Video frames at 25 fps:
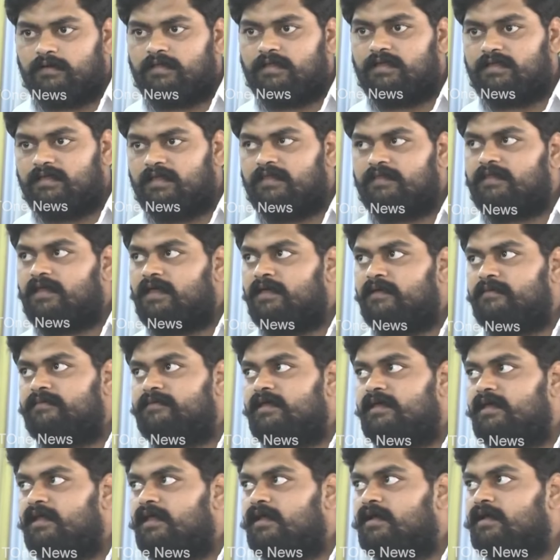ఇదంతా ఇది
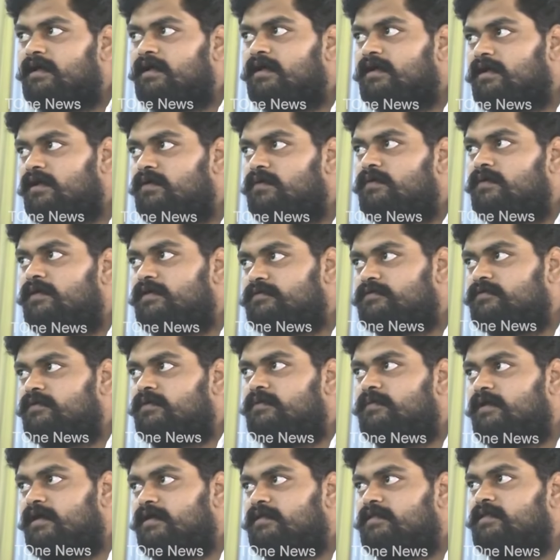చేయనాక కండువా
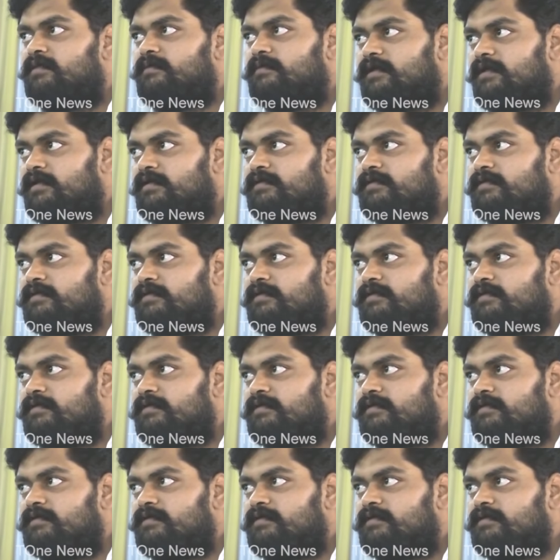వేసుకుని మాడదాం